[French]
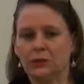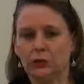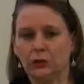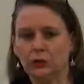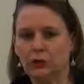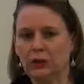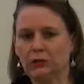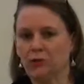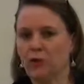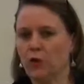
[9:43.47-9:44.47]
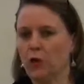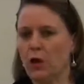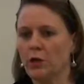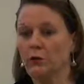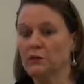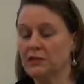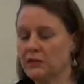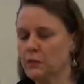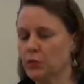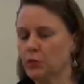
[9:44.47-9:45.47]
de, jeux qui vous font croire que vous
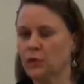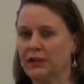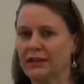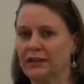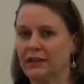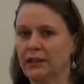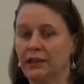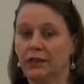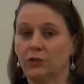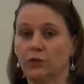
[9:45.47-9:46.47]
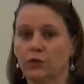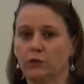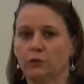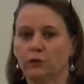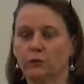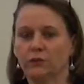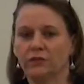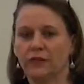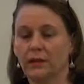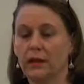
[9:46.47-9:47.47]
étiez sur le point de gagner et qui donc vous
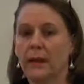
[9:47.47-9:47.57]
fait